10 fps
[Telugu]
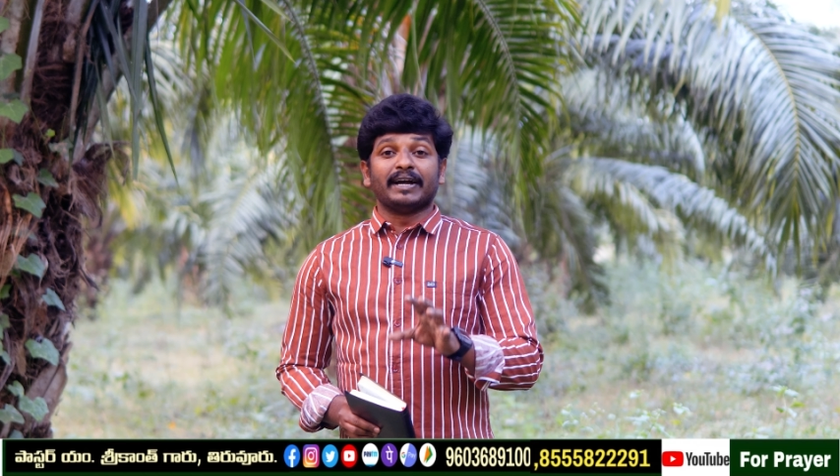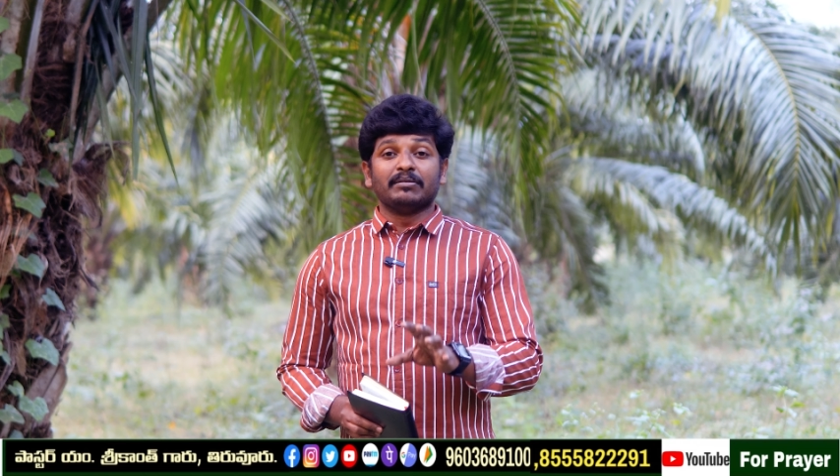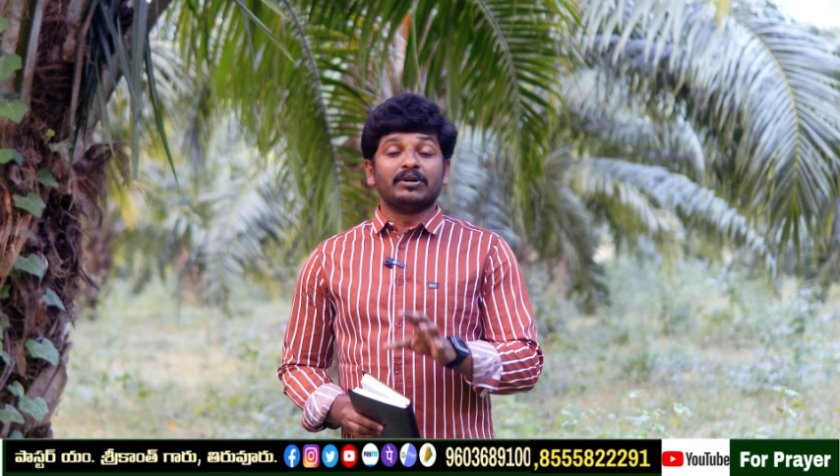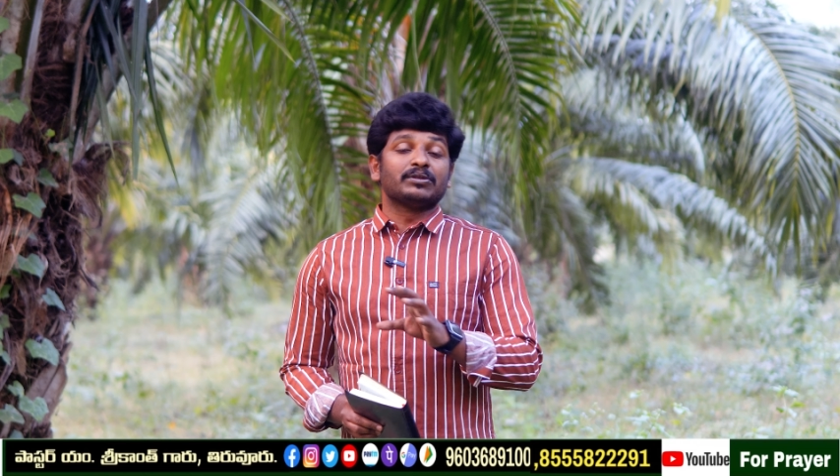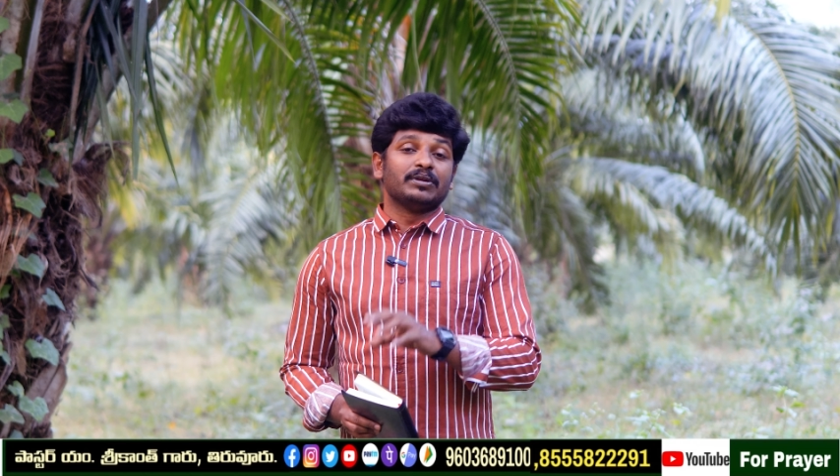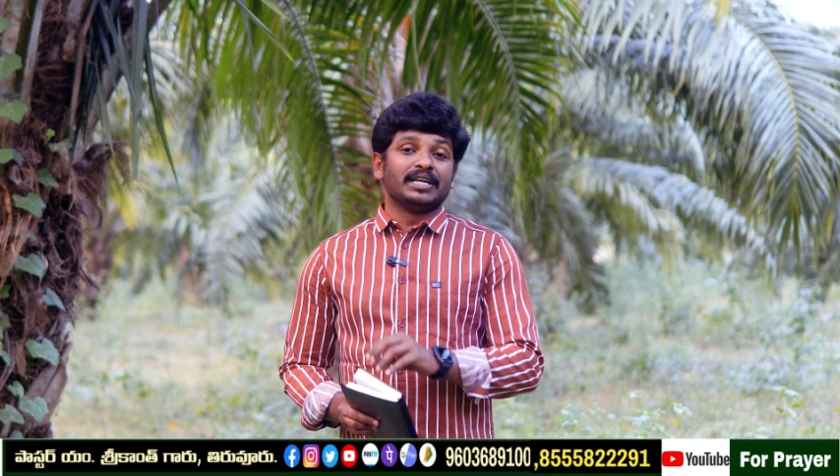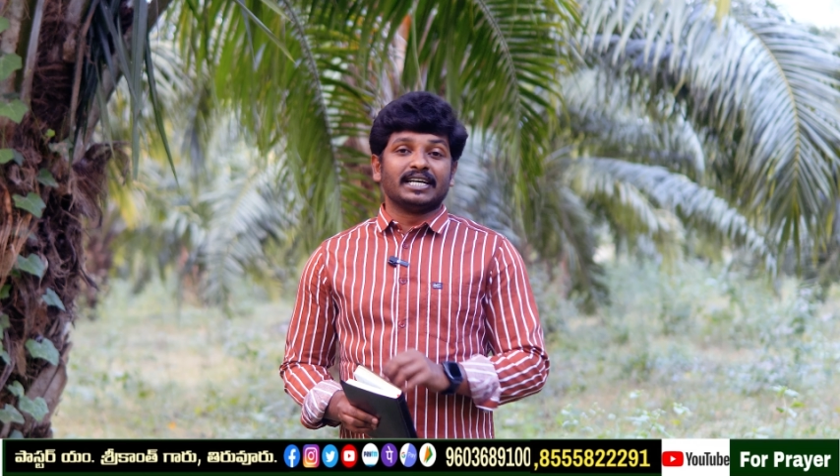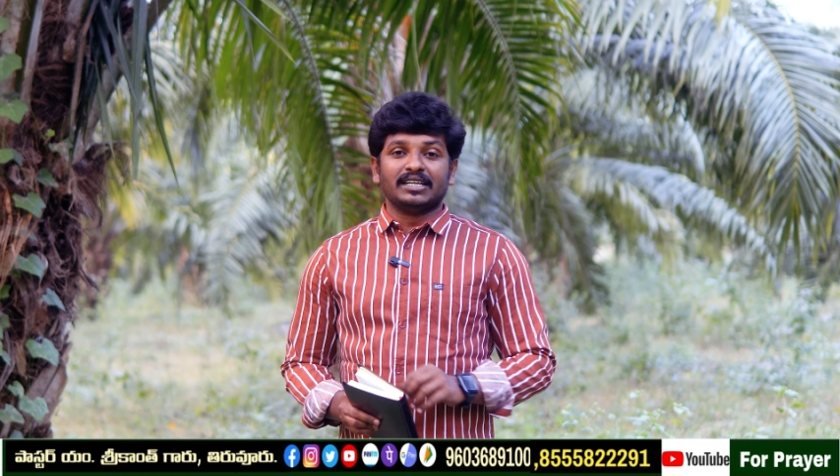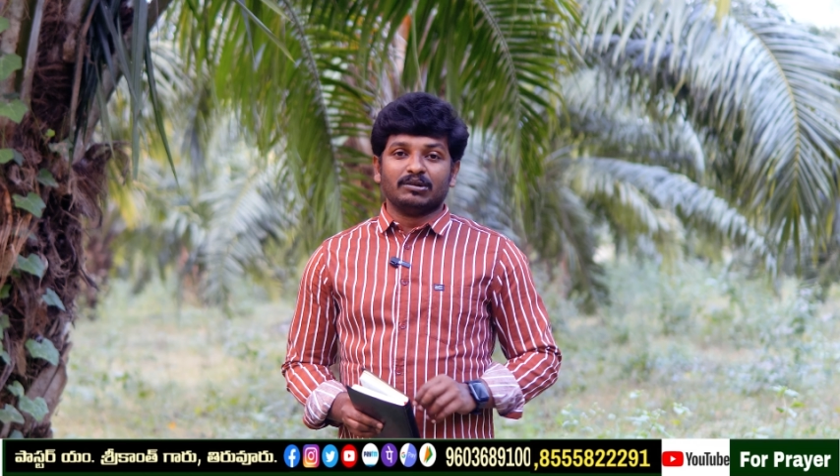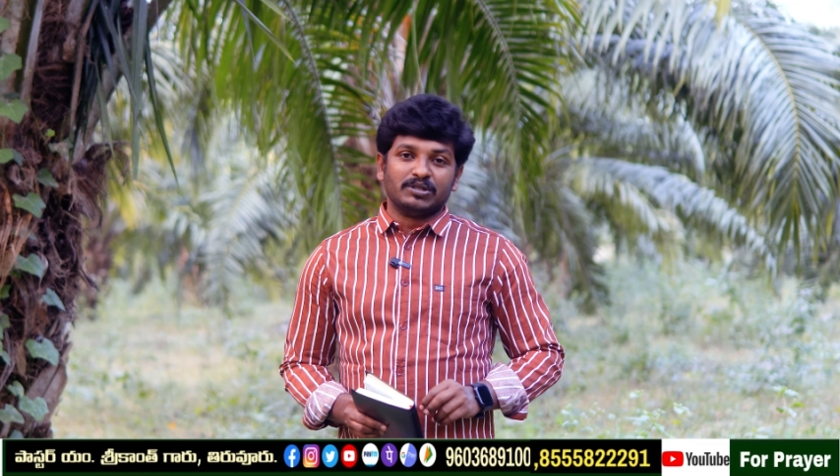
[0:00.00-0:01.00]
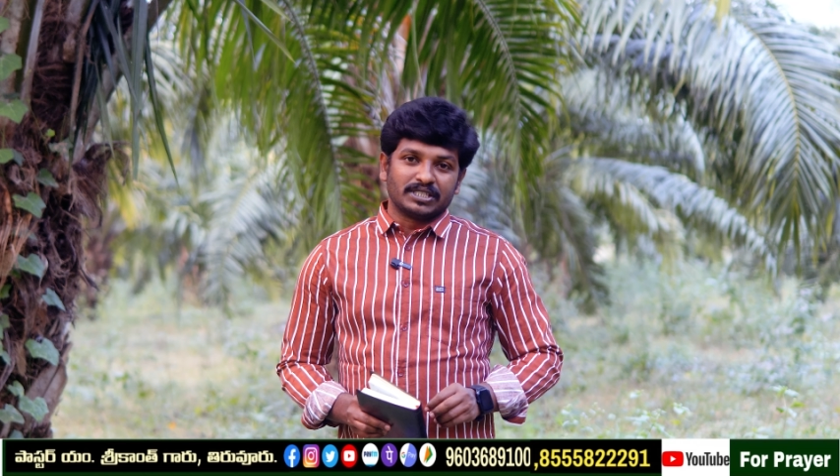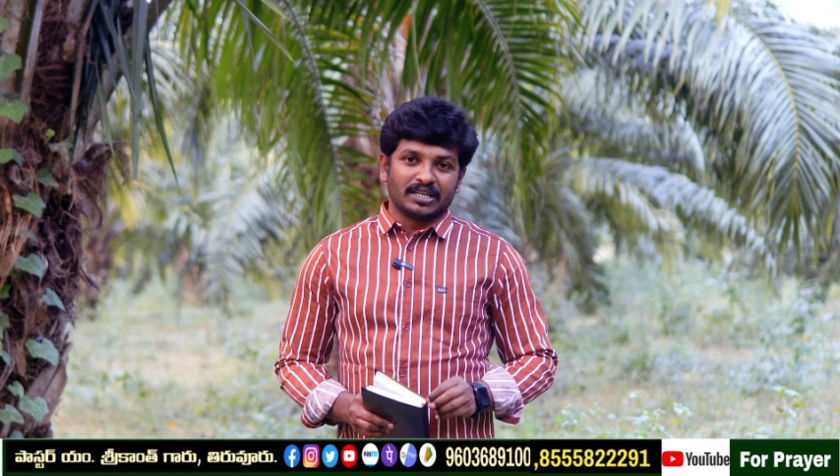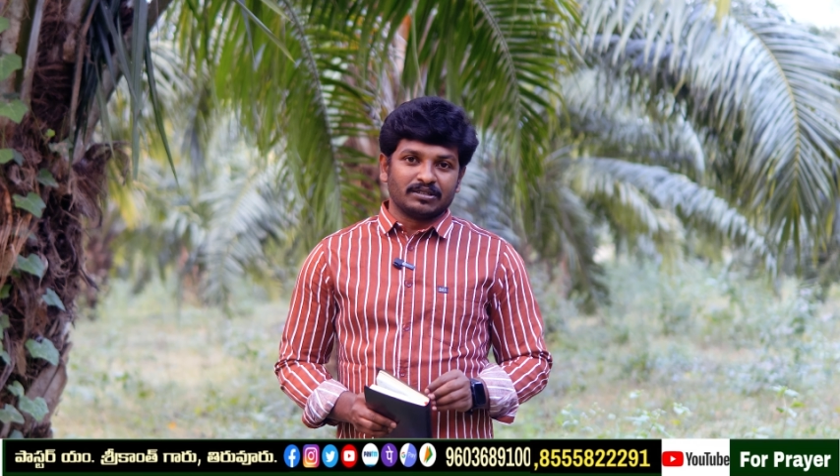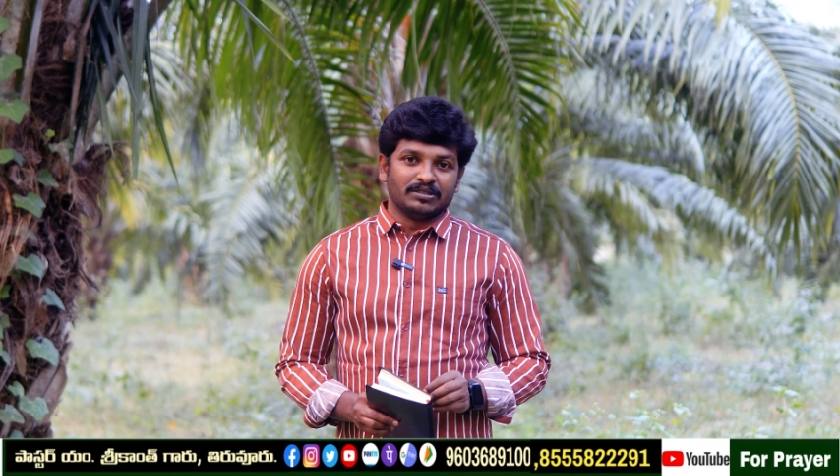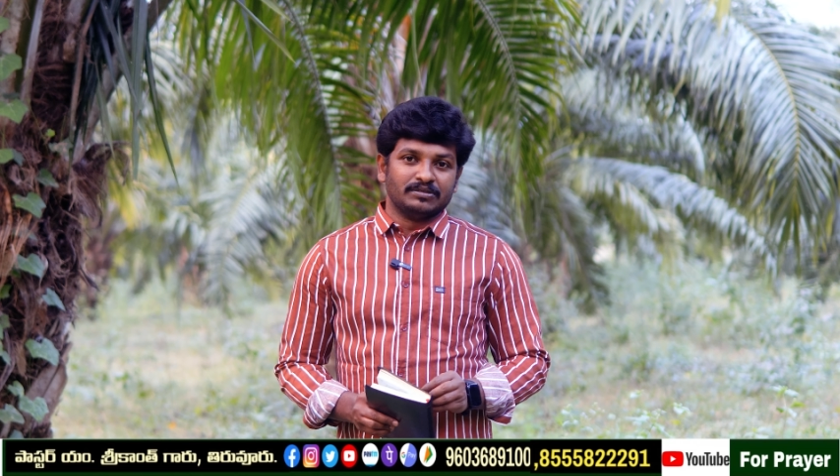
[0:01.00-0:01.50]
భయభక్తులు కలిగి
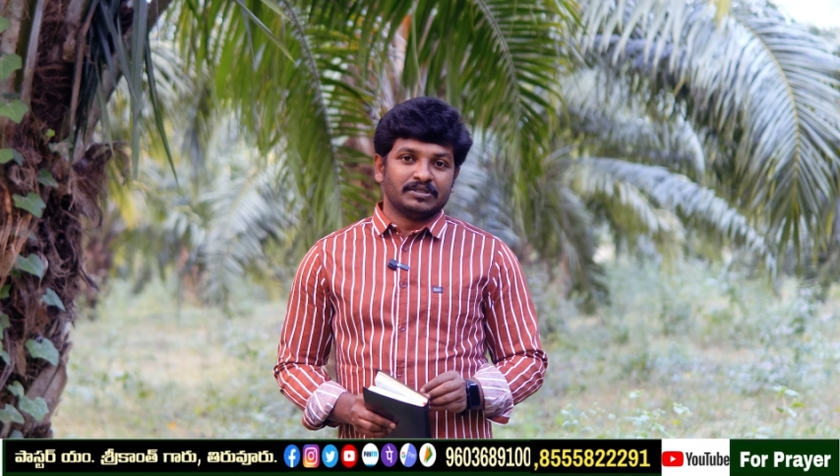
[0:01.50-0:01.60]
ఉంటారో